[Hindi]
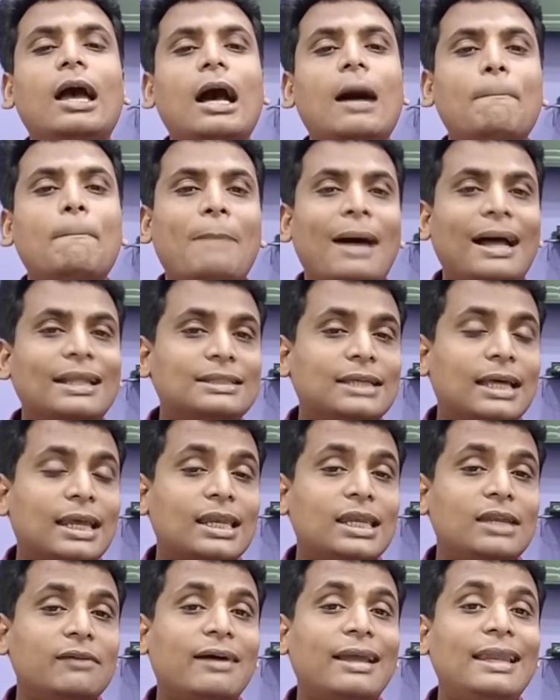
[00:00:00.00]
हम बात
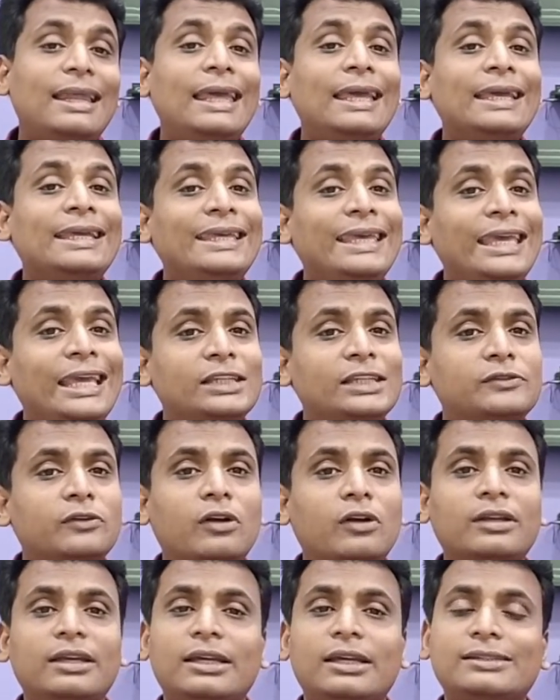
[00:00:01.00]
करने वाले हैं गिक्स
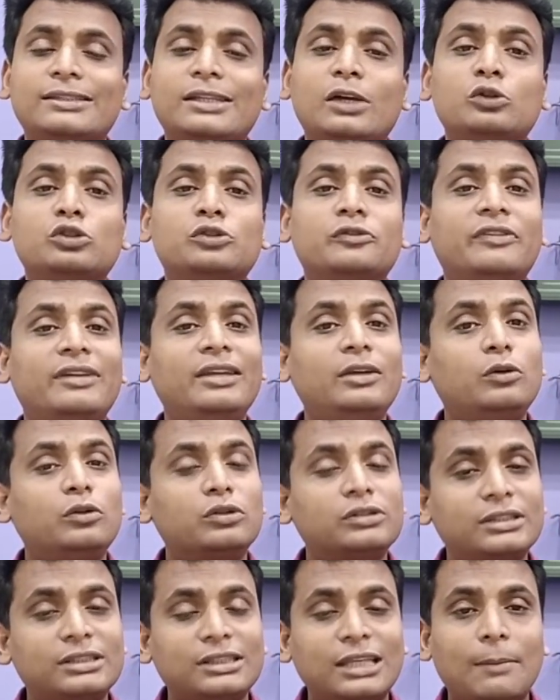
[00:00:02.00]
और गिक्स के कुछ फ्री
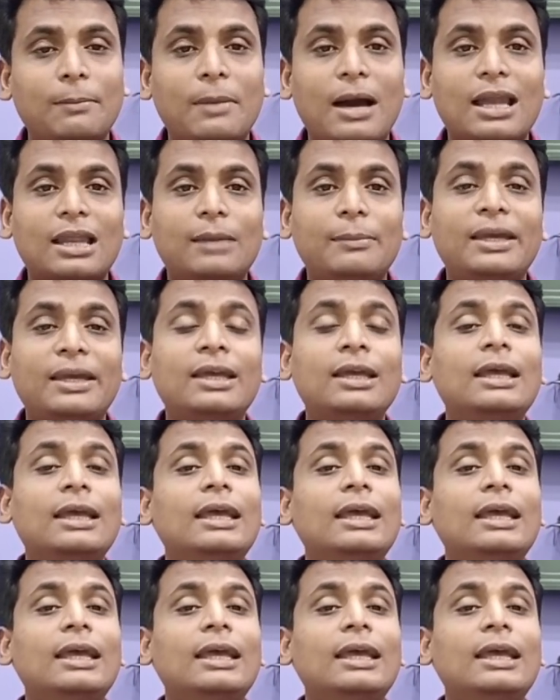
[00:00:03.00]
कोर्सेज के बारे में